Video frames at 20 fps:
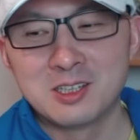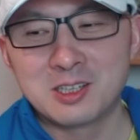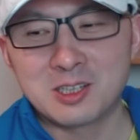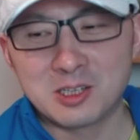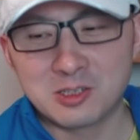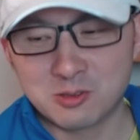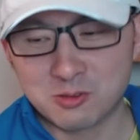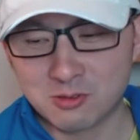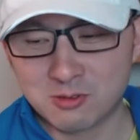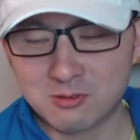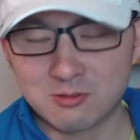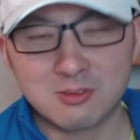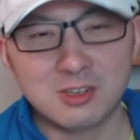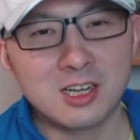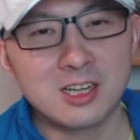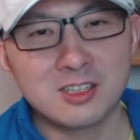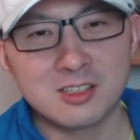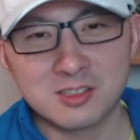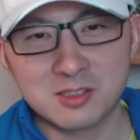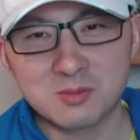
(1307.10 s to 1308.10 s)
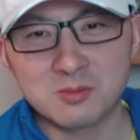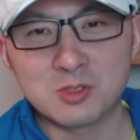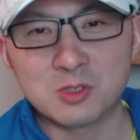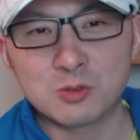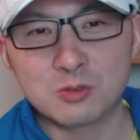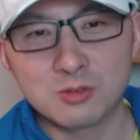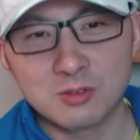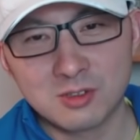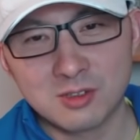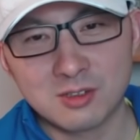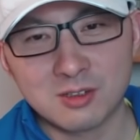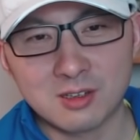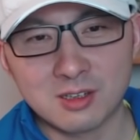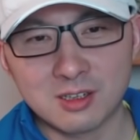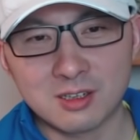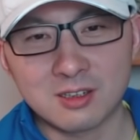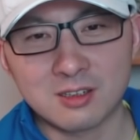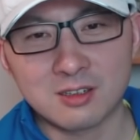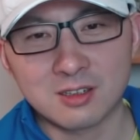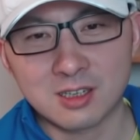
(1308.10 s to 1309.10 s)
他就公开的这么说
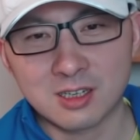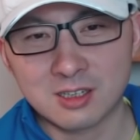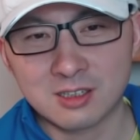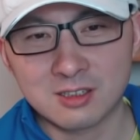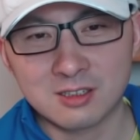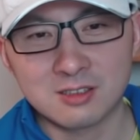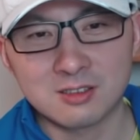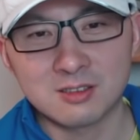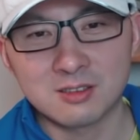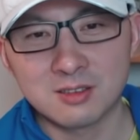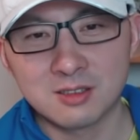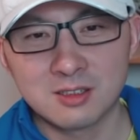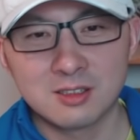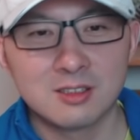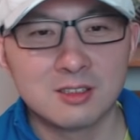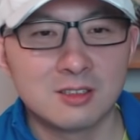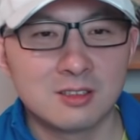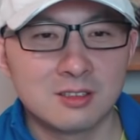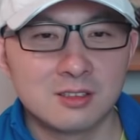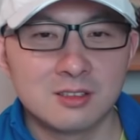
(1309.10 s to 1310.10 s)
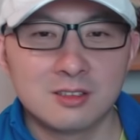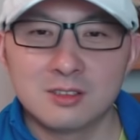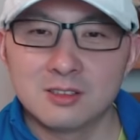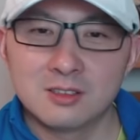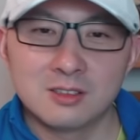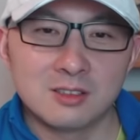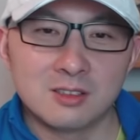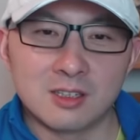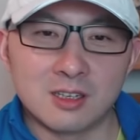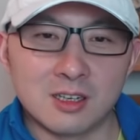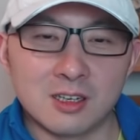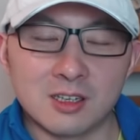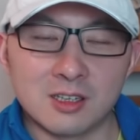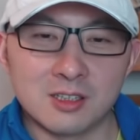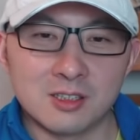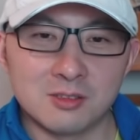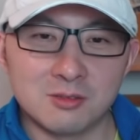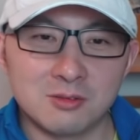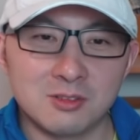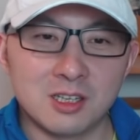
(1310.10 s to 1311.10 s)
啊，还是。哎，
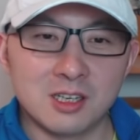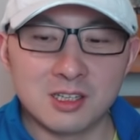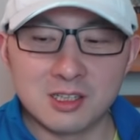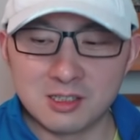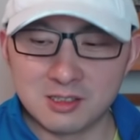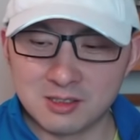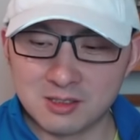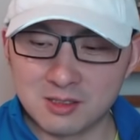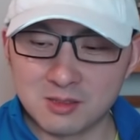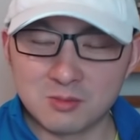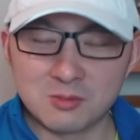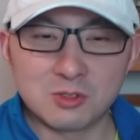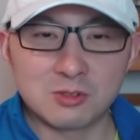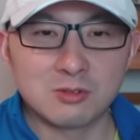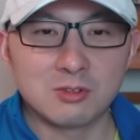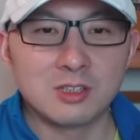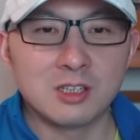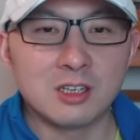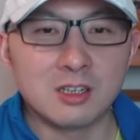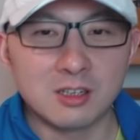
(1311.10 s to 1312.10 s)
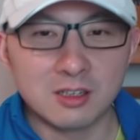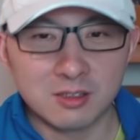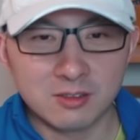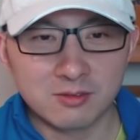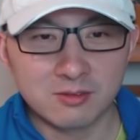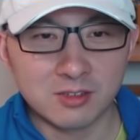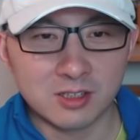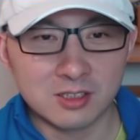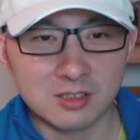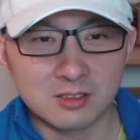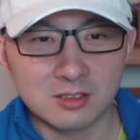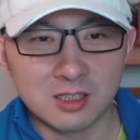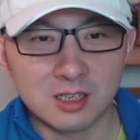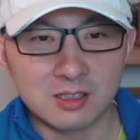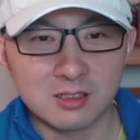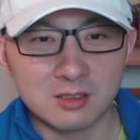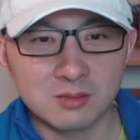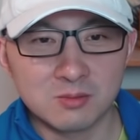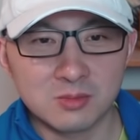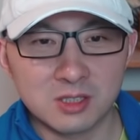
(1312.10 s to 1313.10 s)
有点怎么说呢？反正
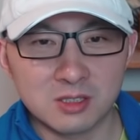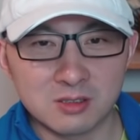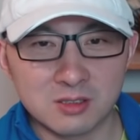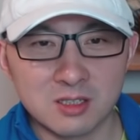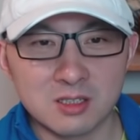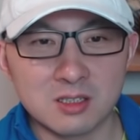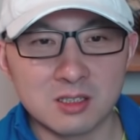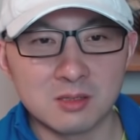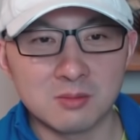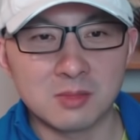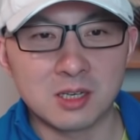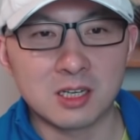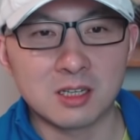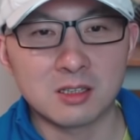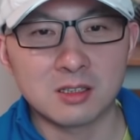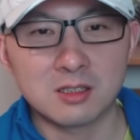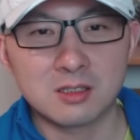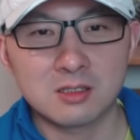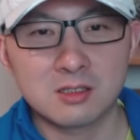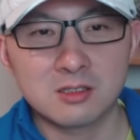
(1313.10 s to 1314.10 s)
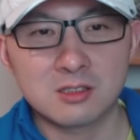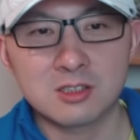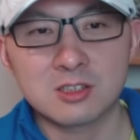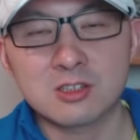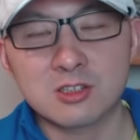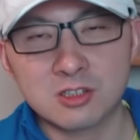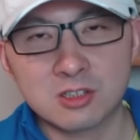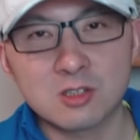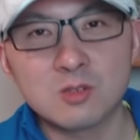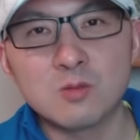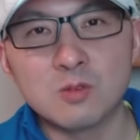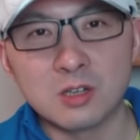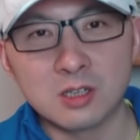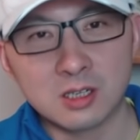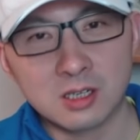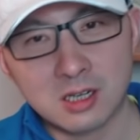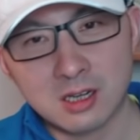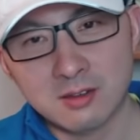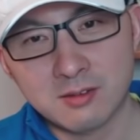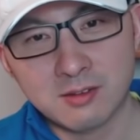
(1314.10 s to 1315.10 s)
让人比较震惊吧。但是这只是我
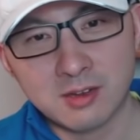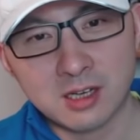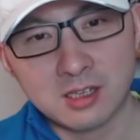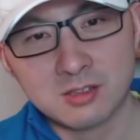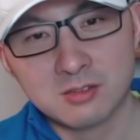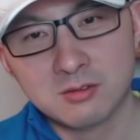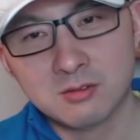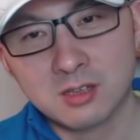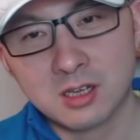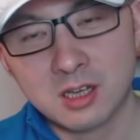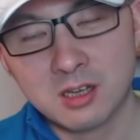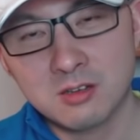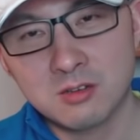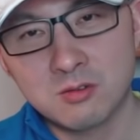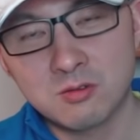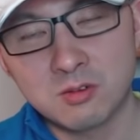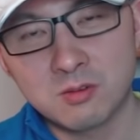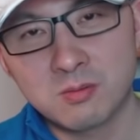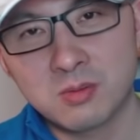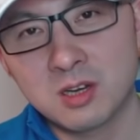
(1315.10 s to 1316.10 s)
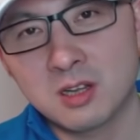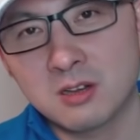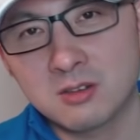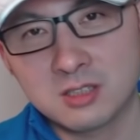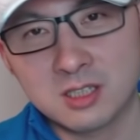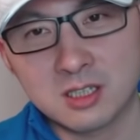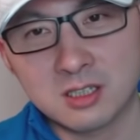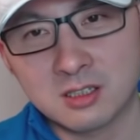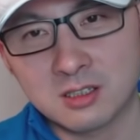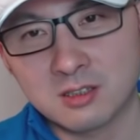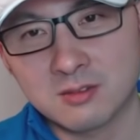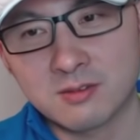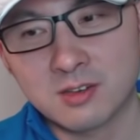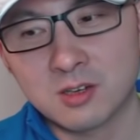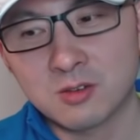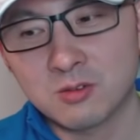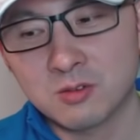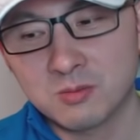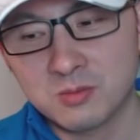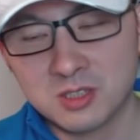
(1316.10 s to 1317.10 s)
的看法，至于还有我不了解的地
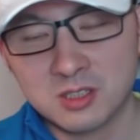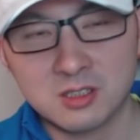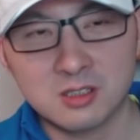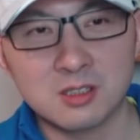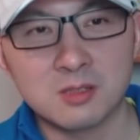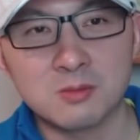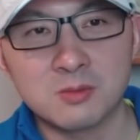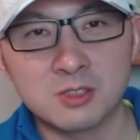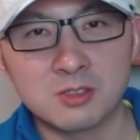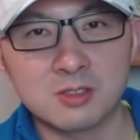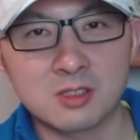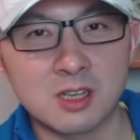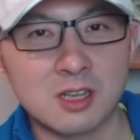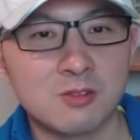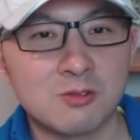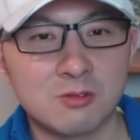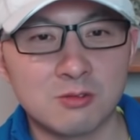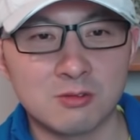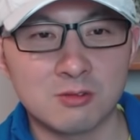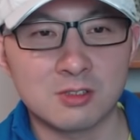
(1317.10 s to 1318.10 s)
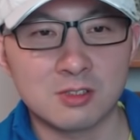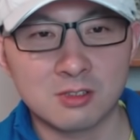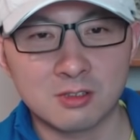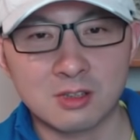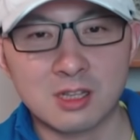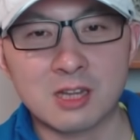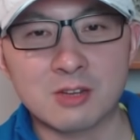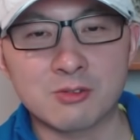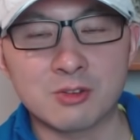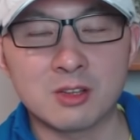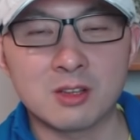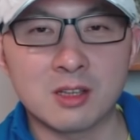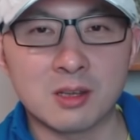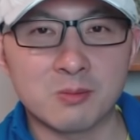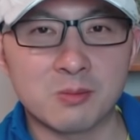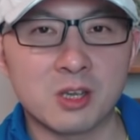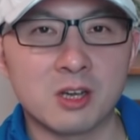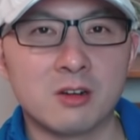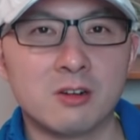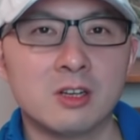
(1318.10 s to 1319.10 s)
方，我毕竟也没有参与过这个大选
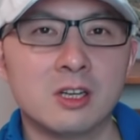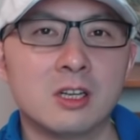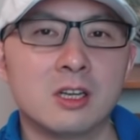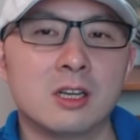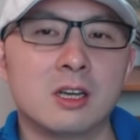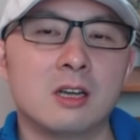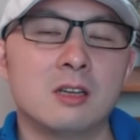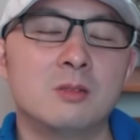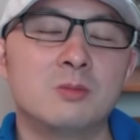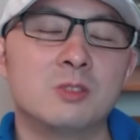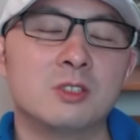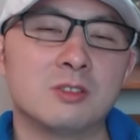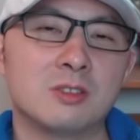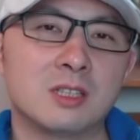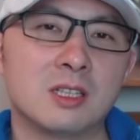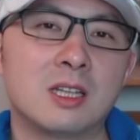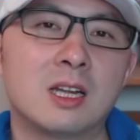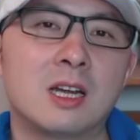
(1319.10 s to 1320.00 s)
点票，还有没有其